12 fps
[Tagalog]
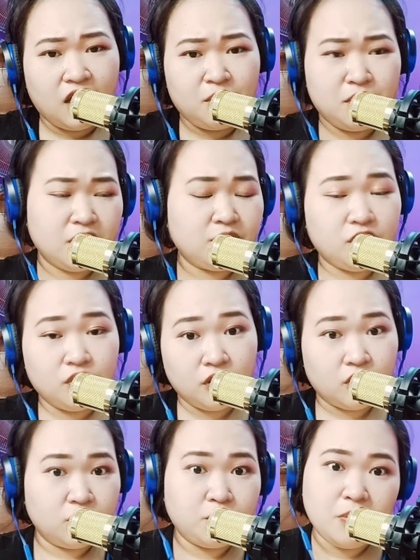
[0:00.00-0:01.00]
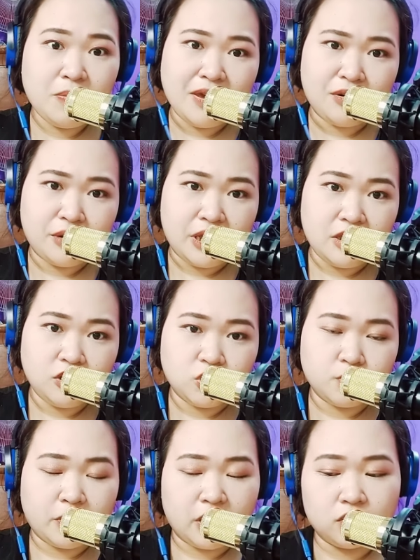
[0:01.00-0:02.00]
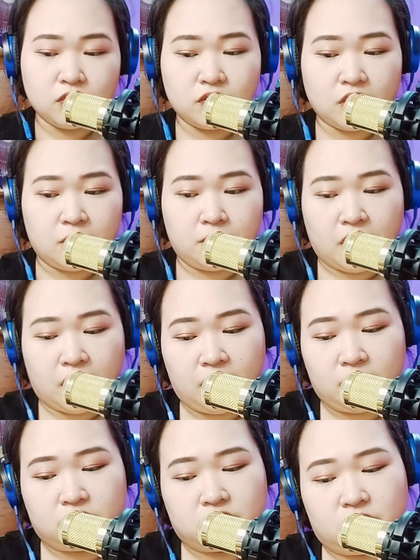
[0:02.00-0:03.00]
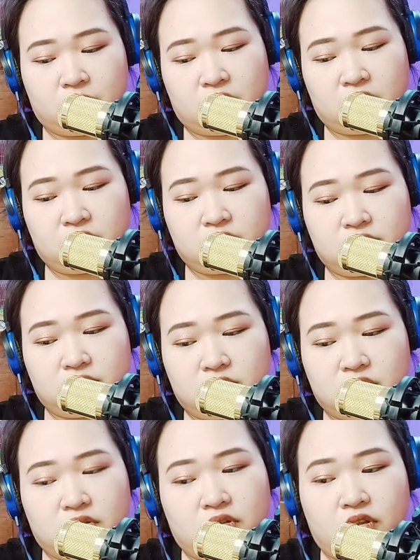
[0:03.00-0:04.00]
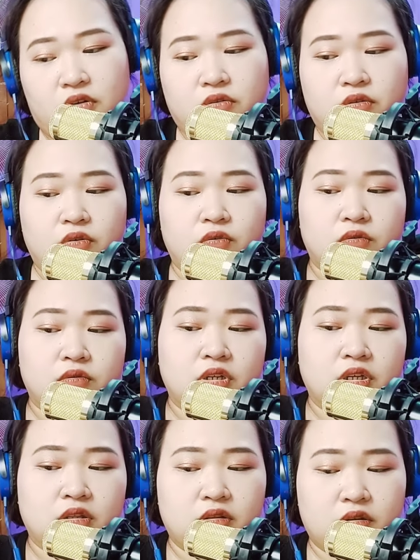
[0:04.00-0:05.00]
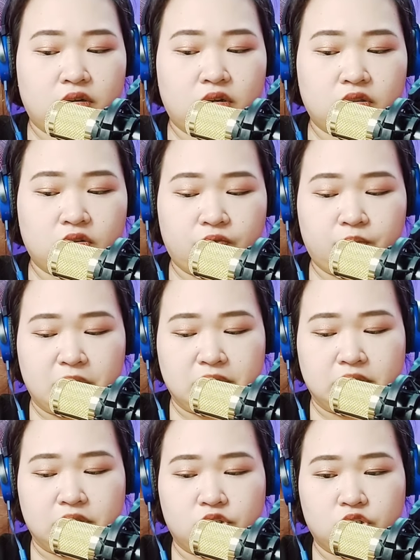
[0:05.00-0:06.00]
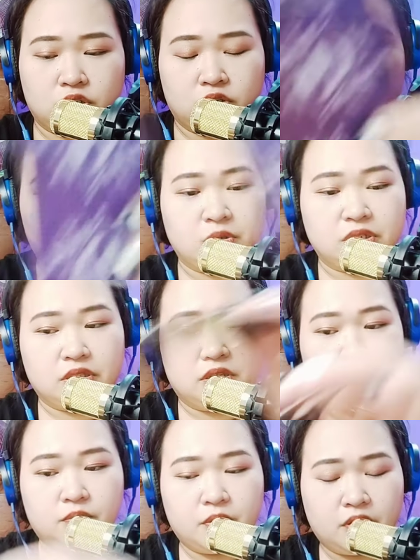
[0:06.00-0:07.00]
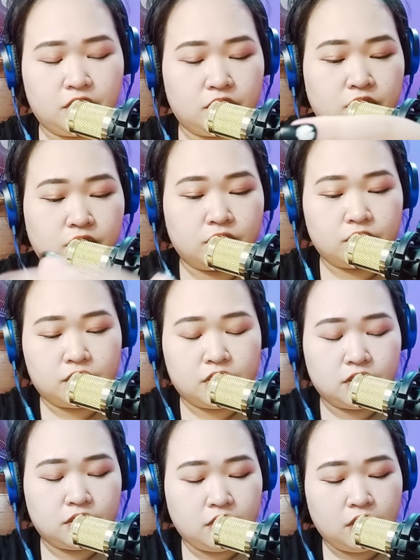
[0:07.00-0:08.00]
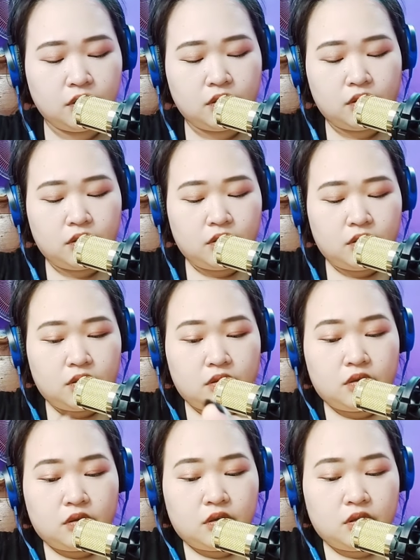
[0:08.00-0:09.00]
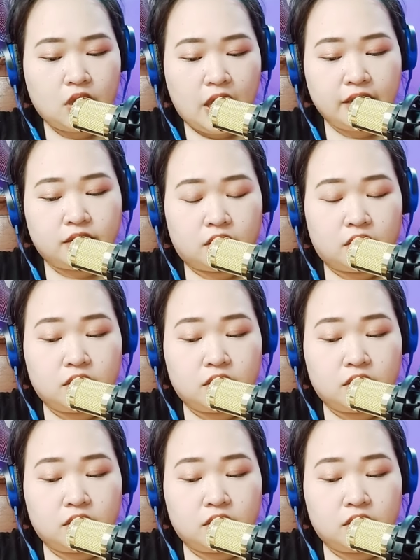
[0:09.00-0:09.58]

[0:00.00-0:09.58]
May, yung, could be marriage para dun sa iba, o, di ba? Hindi ko to ikukunin. A lot of message ang lumabas dito, pero hindi ko to kukunin. Yan.